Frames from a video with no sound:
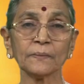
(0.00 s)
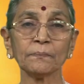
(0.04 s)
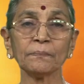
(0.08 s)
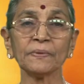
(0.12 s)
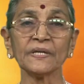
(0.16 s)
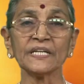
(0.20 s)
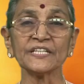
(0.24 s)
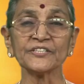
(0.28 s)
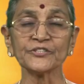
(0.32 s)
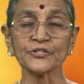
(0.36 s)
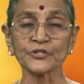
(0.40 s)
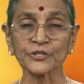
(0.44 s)

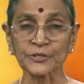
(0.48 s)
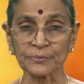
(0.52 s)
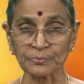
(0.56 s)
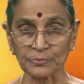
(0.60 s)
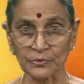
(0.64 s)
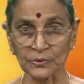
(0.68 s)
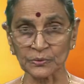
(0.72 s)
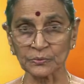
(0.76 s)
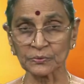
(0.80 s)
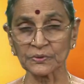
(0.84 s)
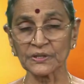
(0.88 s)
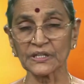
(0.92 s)
పిలిచి
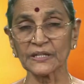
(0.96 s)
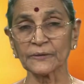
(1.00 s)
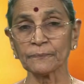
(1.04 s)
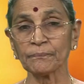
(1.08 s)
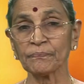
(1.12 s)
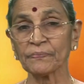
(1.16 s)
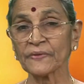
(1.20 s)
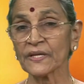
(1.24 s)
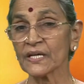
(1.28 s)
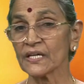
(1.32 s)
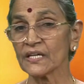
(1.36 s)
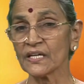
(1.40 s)
చెప్తూ ఉంది
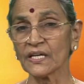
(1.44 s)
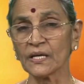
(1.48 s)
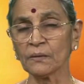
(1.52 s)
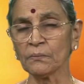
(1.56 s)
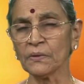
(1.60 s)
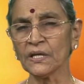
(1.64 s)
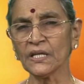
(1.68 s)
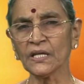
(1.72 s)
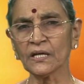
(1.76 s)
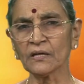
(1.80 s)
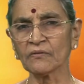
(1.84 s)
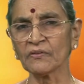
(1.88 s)

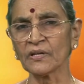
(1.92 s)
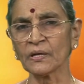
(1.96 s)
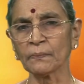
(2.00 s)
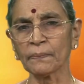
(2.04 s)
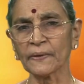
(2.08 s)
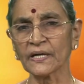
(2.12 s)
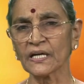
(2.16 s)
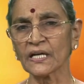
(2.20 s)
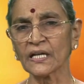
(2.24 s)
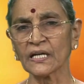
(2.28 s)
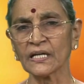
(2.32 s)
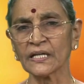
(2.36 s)
ఏమీ నీకు
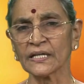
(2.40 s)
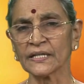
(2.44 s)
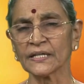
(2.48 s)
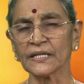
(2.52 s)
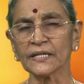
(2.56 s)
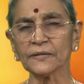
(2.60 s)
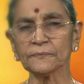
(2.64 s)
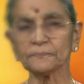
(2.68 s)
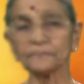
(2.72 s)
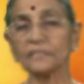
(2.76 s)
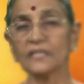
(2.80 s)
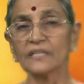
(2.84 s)

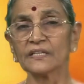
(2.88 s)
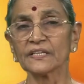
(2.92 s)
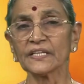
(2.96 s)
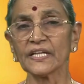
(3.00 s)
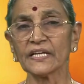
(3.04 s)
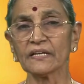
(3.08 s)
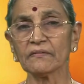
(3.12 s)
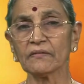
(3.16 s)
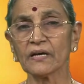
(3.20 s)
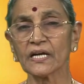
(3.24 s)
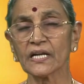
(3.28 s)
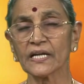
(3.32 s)
వినపట్టలేదా
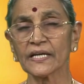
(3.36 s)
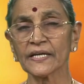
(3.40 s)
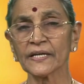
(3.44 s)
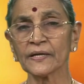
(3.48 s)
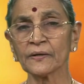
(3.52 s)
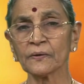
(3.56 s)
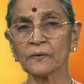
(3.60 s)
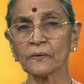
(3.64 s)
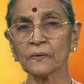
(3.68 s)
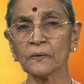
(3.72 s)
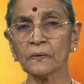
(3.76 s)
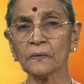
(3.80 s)

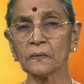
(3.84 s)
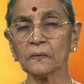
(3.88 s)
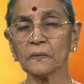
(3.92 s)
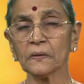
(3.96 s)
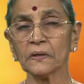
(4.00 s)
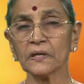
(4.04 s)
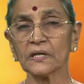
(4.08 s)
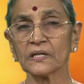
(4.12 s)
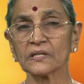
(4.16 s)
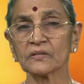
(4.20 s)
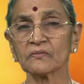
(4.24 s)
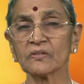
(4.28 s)
దేవాలయంలో
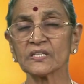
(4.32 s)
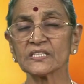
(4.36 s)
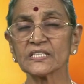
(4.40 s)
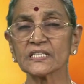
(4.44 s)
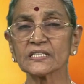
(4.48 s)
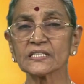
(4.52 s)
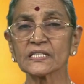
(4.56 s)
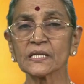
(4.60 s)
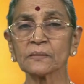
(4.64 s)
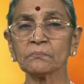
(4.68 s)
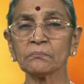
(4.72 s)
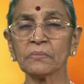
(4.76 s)

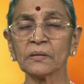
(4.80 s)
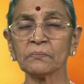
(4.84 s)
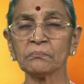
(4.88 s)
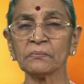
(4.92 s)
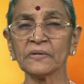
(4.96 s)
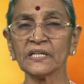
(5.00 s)
ధ్వజస్తంభం